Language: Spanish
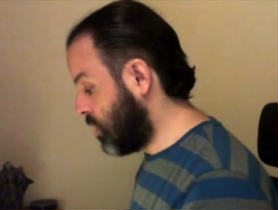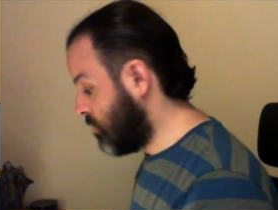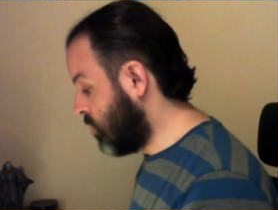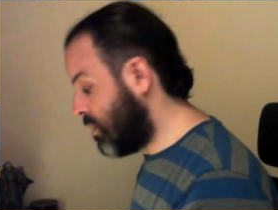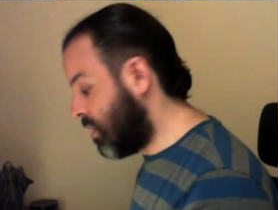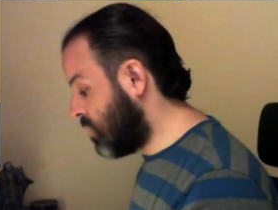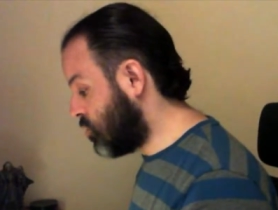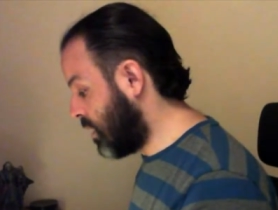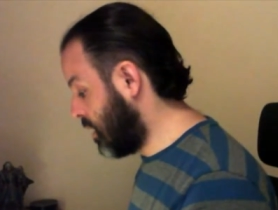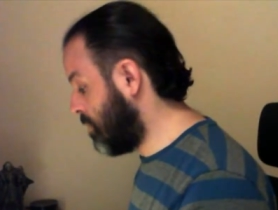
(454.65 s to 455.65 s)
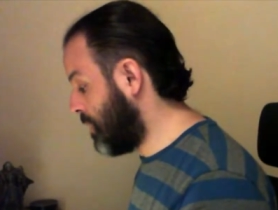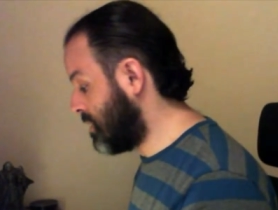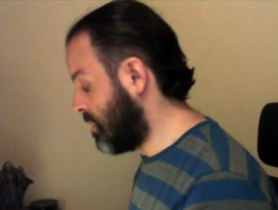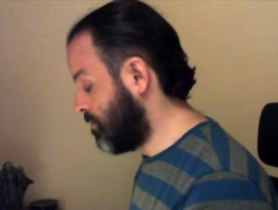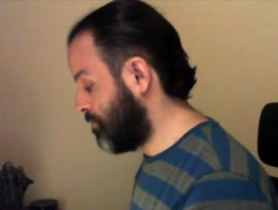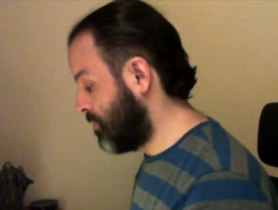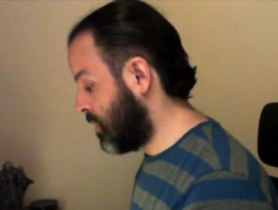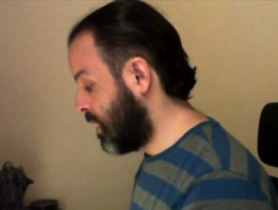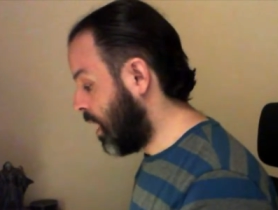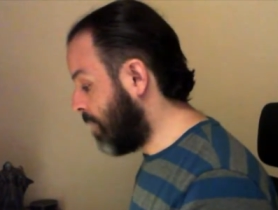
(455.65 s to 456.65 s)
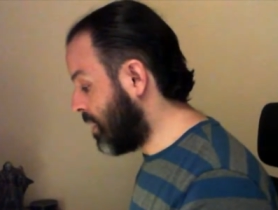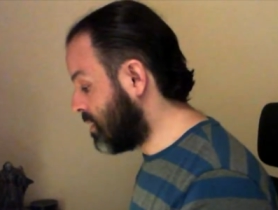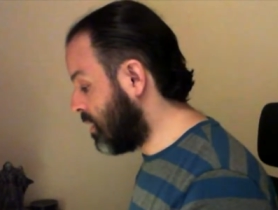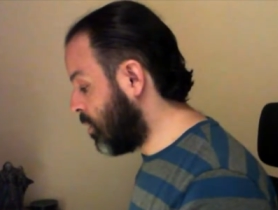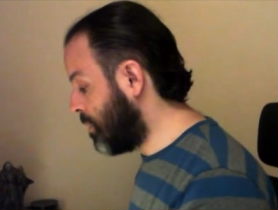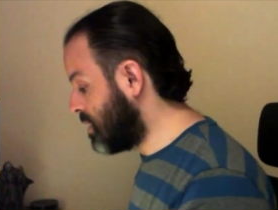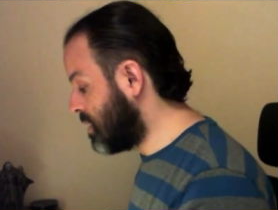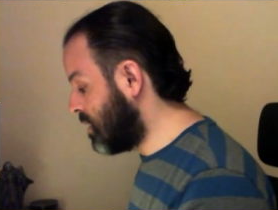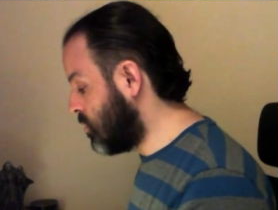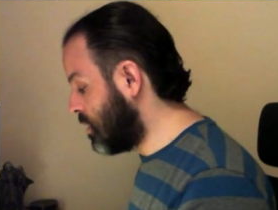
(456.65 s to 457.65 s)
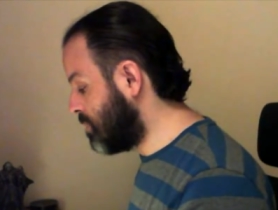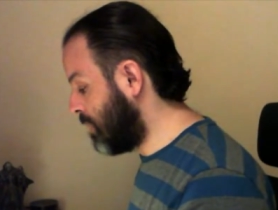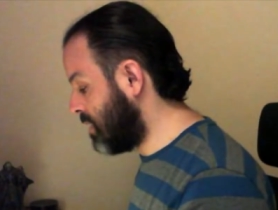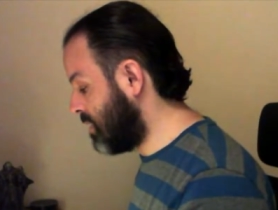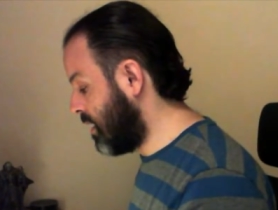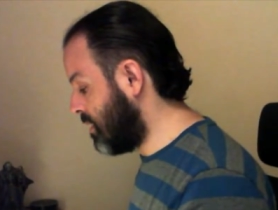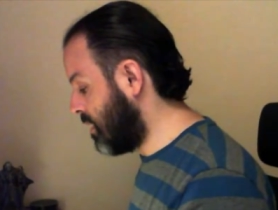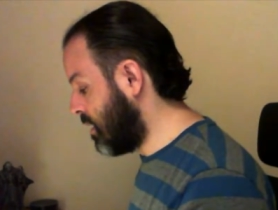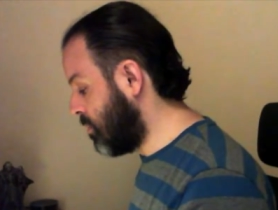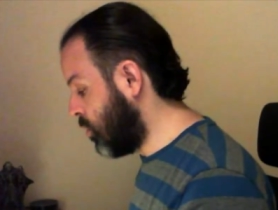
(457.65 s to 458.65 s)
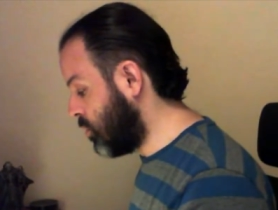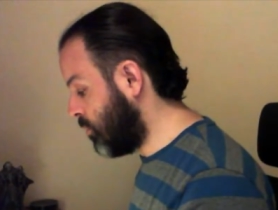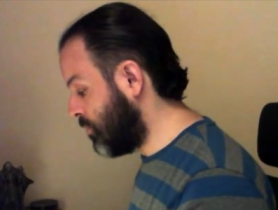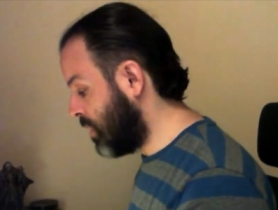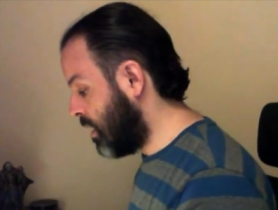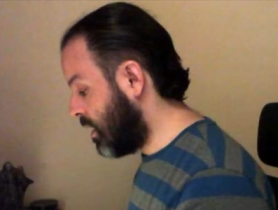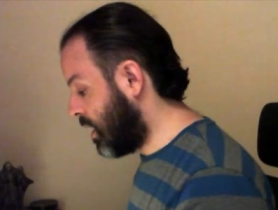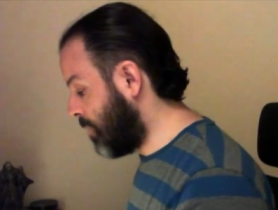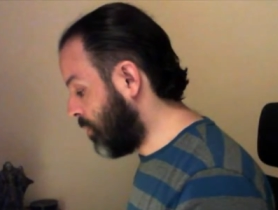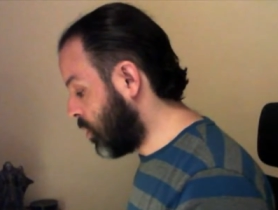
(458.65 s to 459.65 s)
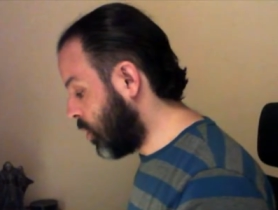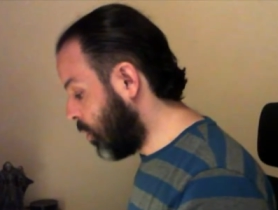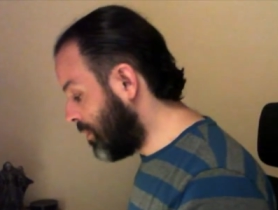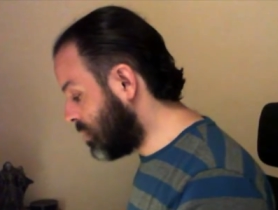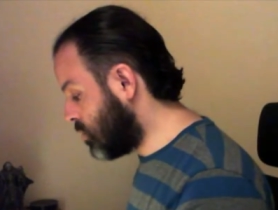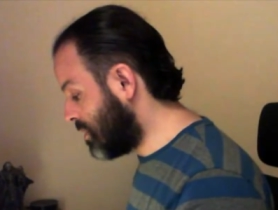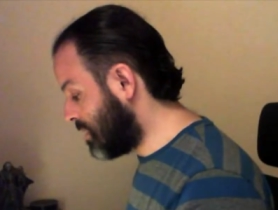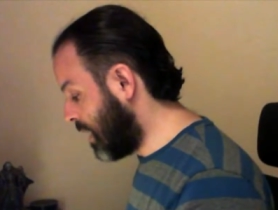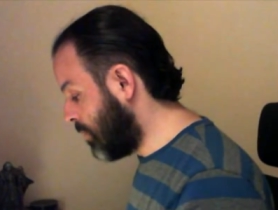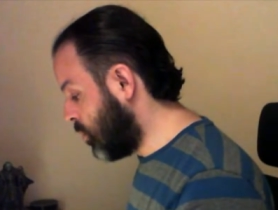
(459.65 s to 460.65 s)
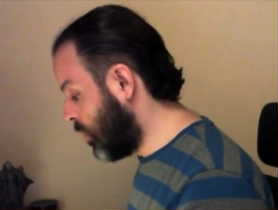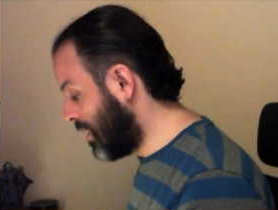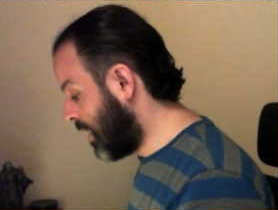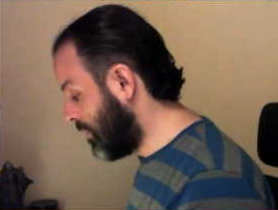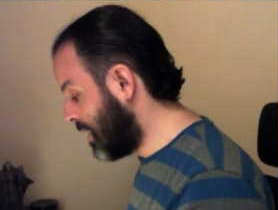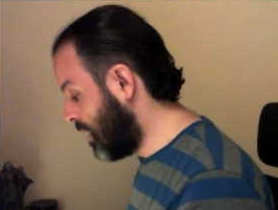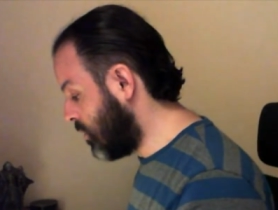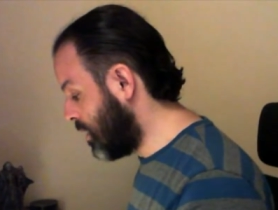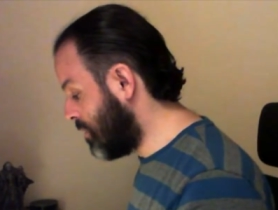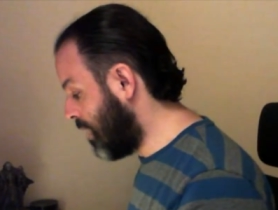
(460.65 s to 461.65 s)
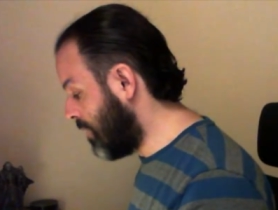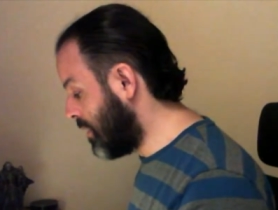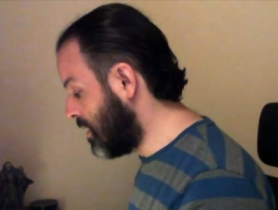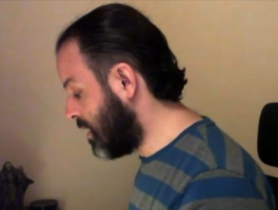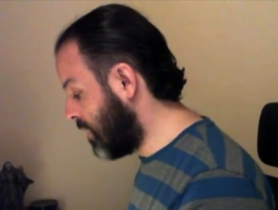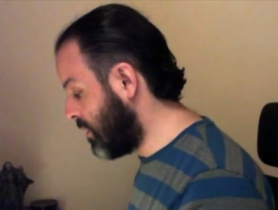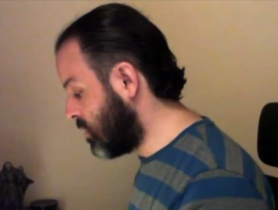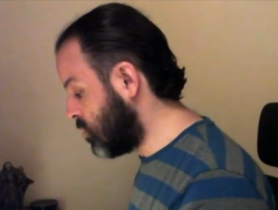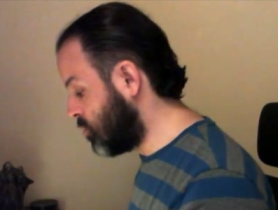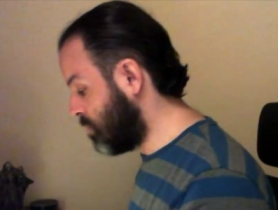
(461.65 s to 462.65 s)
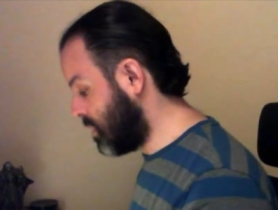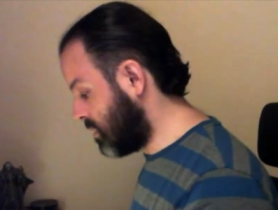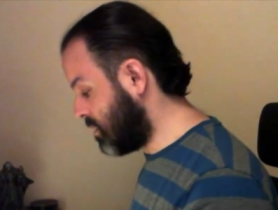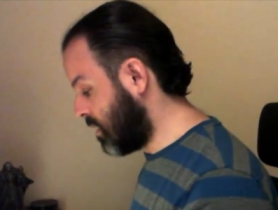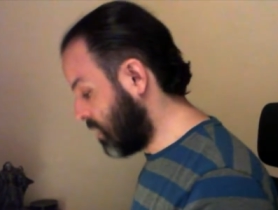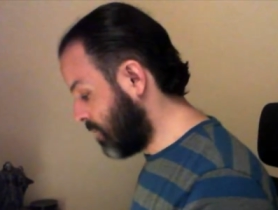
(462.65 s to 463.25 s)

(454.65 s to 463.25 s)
No entiendo, Zack, ¿qué pasa? A Martin lo persigue una especie de demonio que por lo visto está muy cabreado y va a venir a vernos vístete.